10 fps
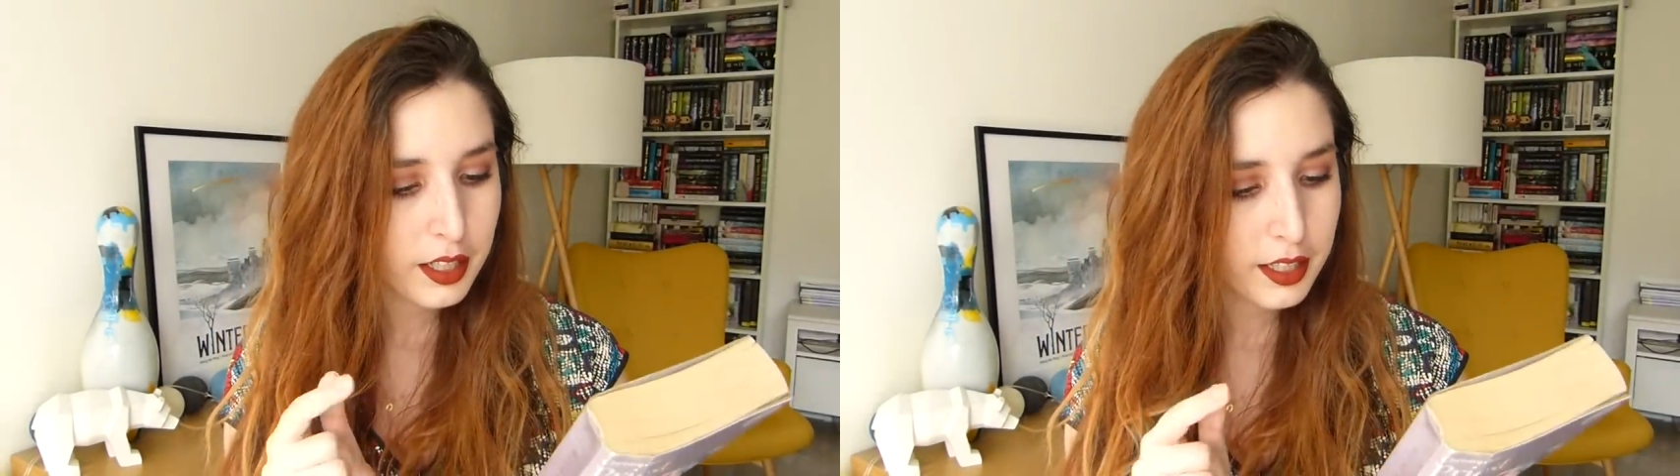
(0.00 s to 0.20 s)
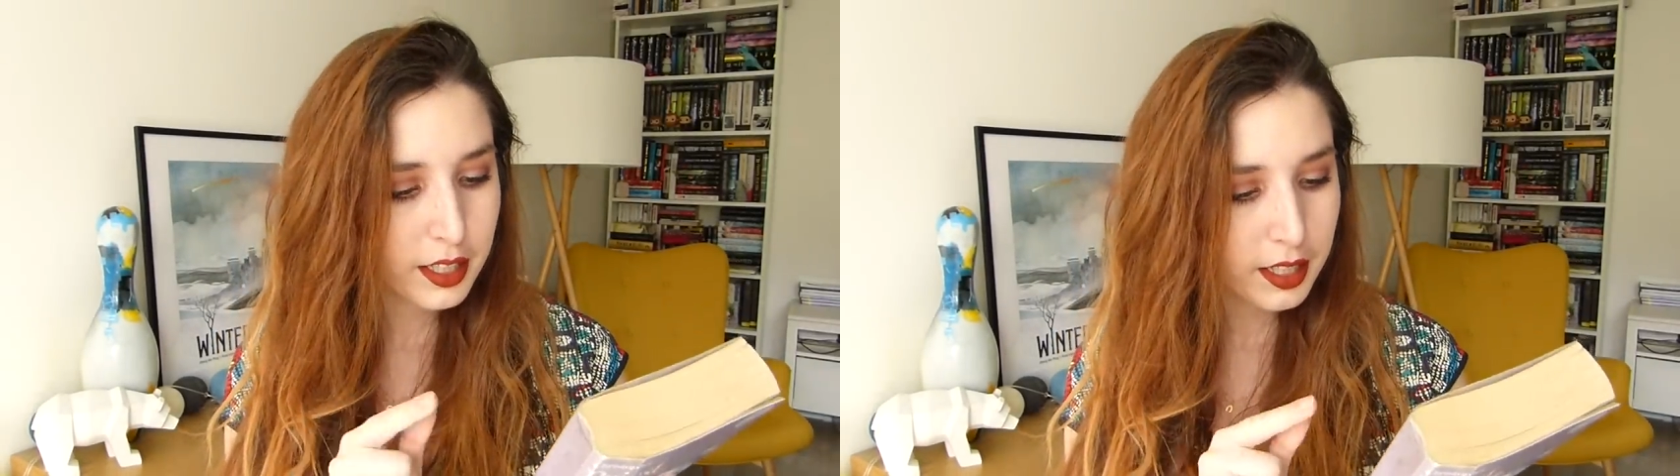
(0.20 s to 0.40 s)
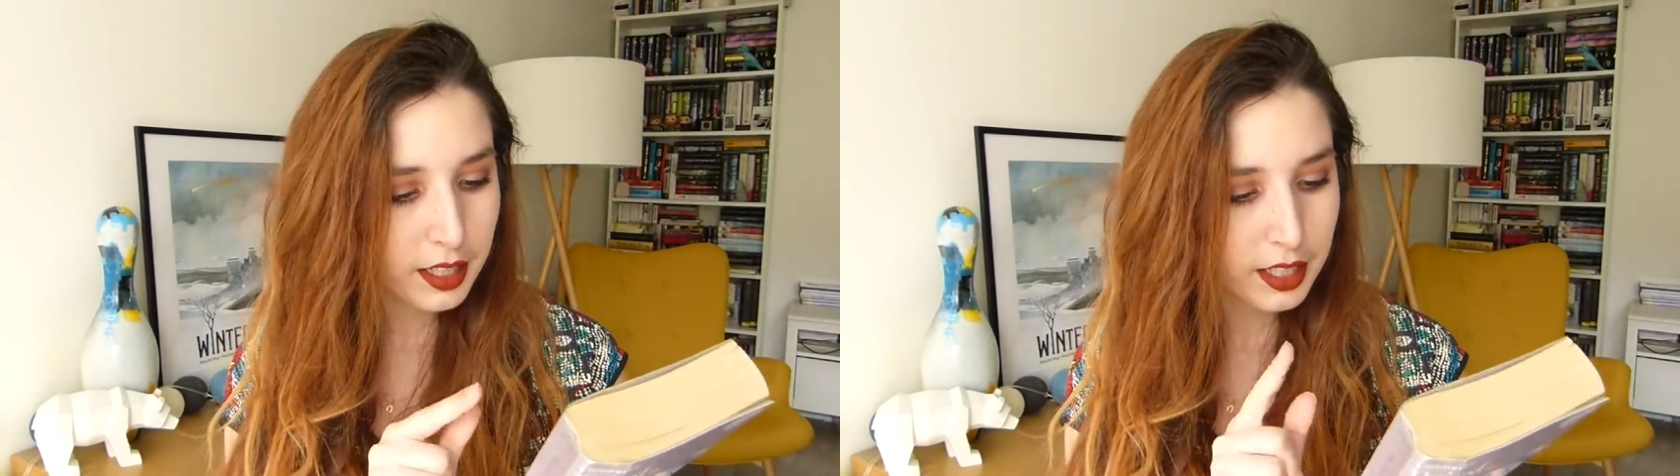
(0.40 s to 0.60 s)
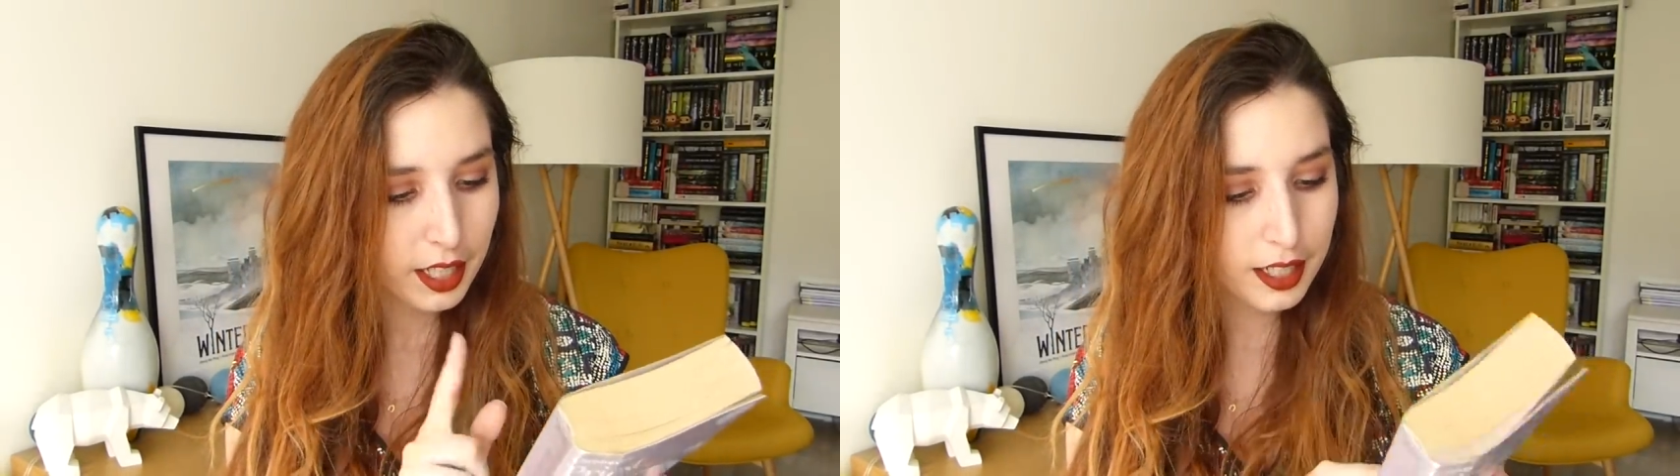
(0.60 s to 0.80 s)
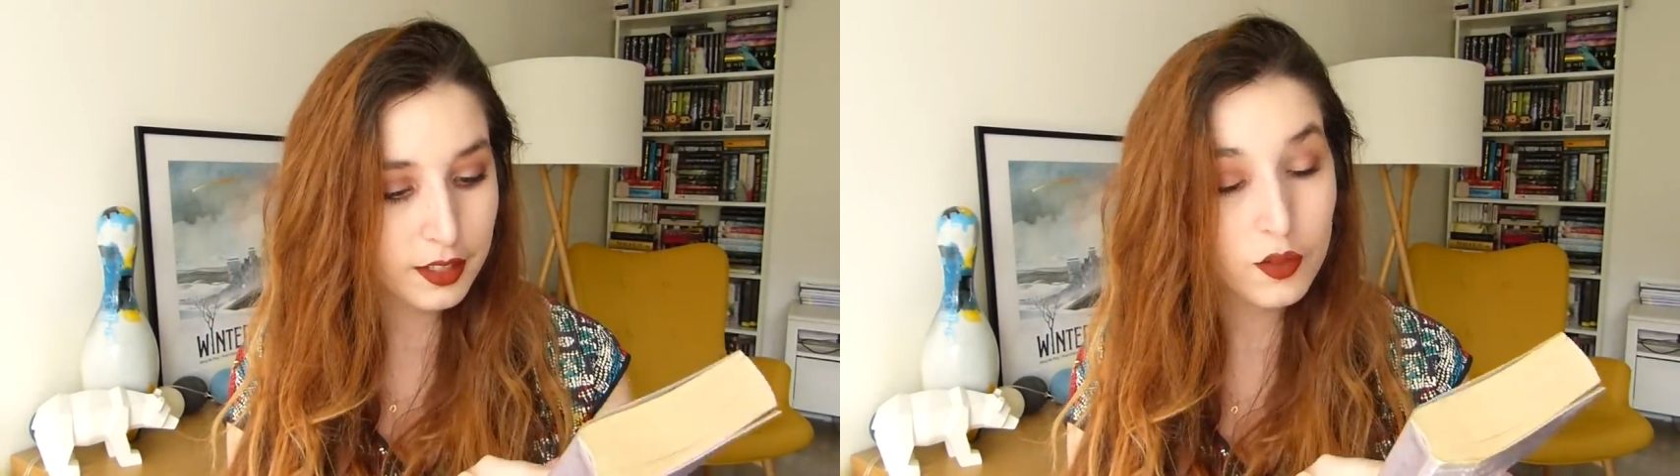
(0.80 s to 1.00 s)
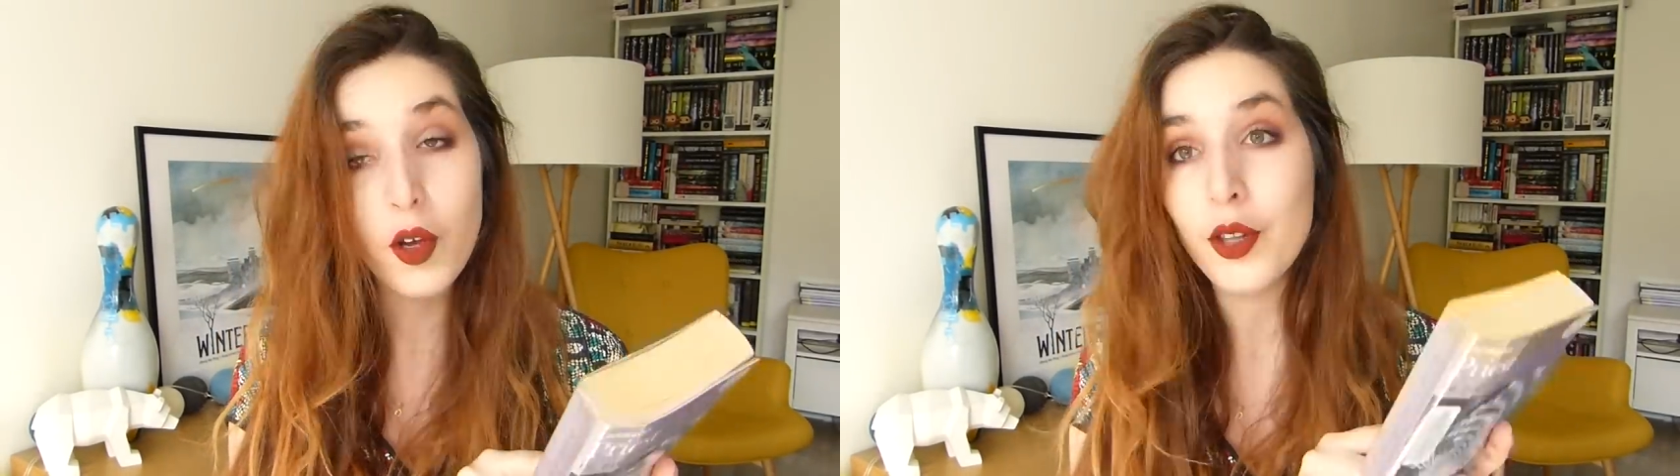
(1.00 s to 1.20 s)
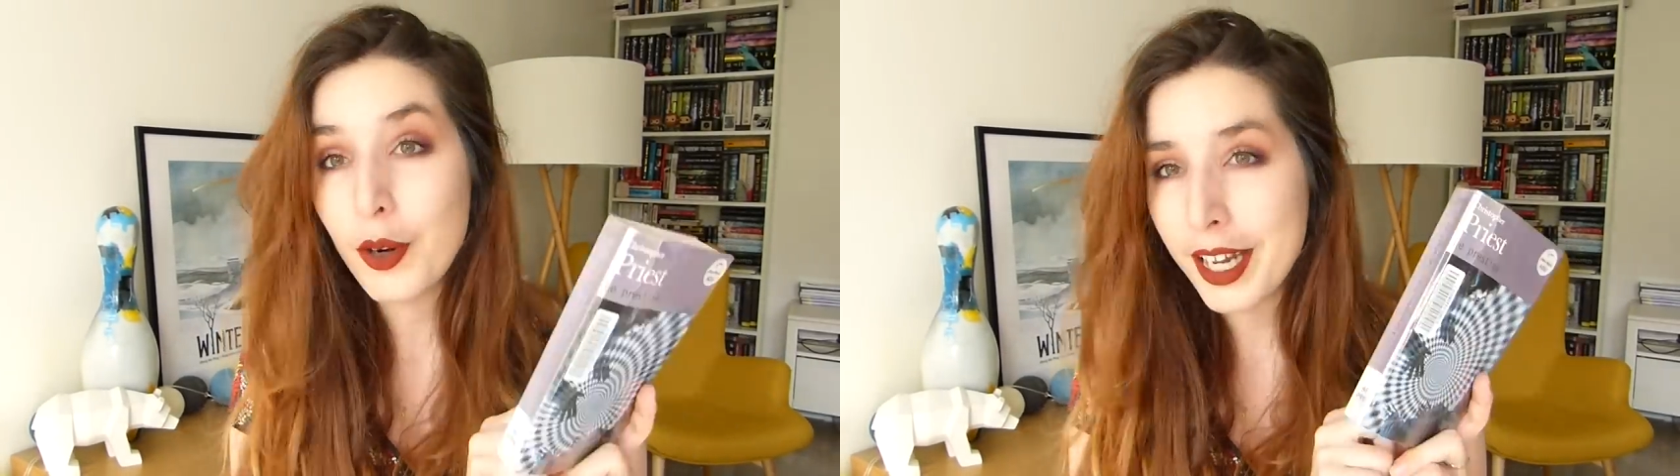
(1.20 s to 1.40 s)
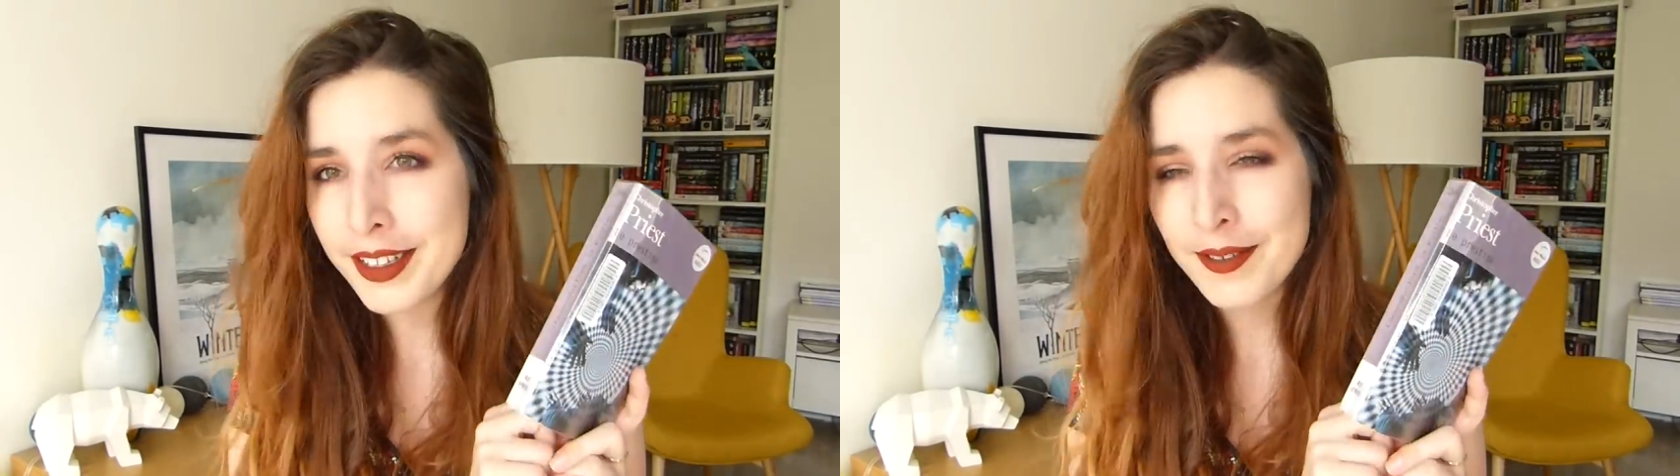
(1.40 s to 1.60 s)
qui c'était déjà, Christopher
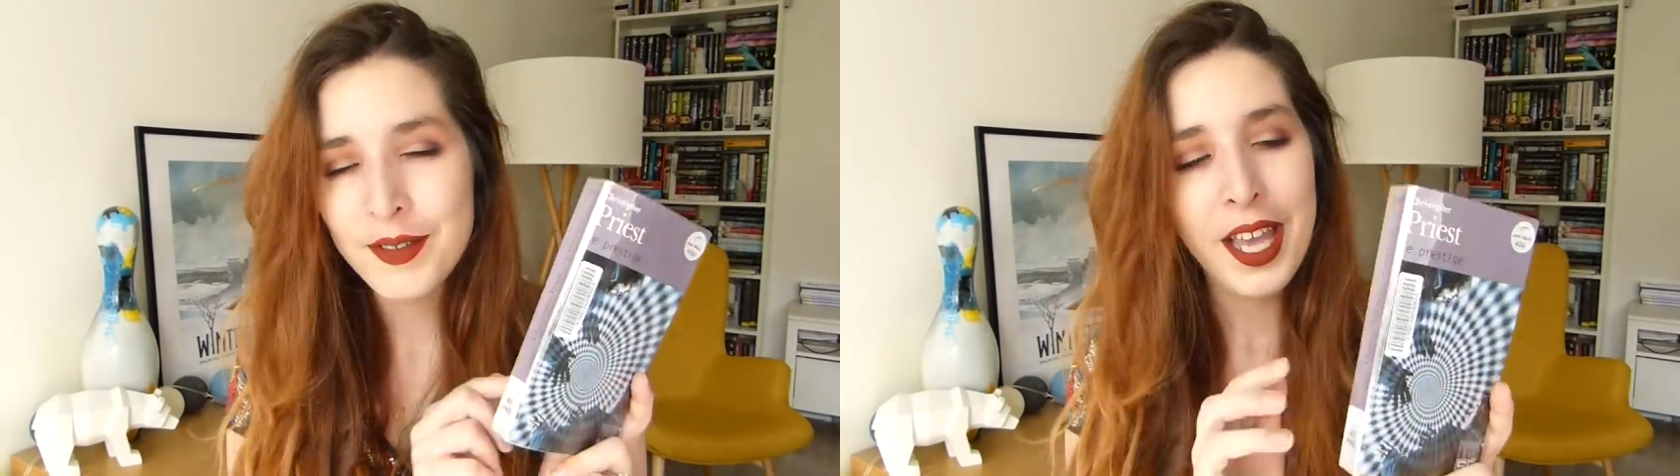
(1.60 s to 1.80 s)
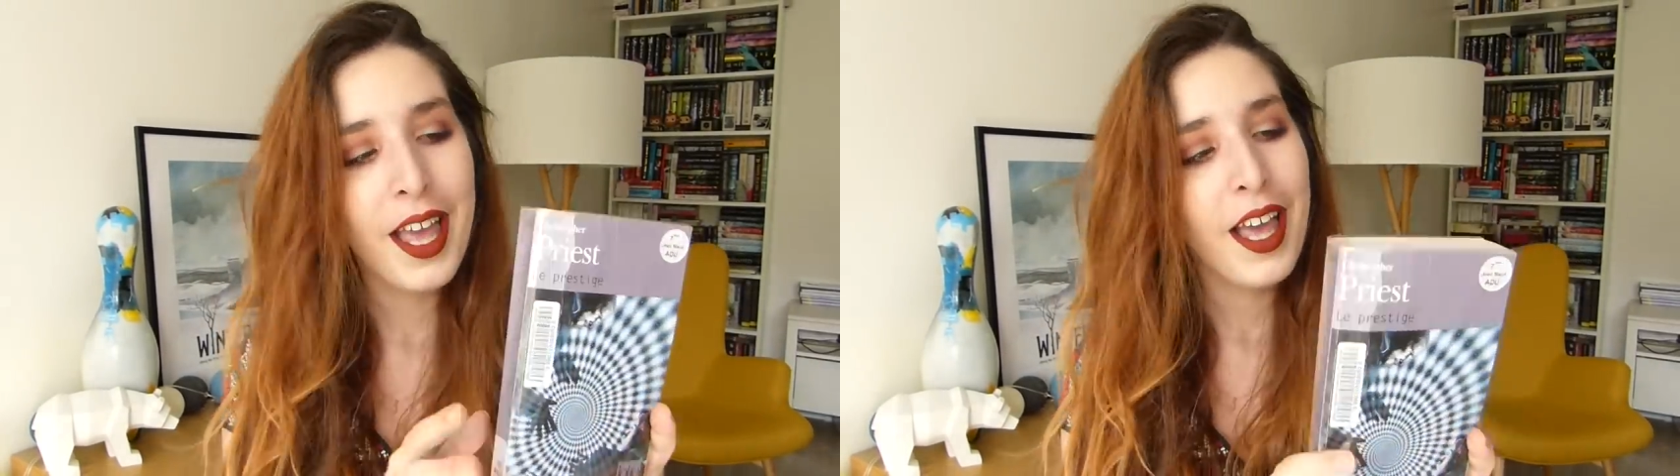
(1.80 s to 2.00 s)
Nolan.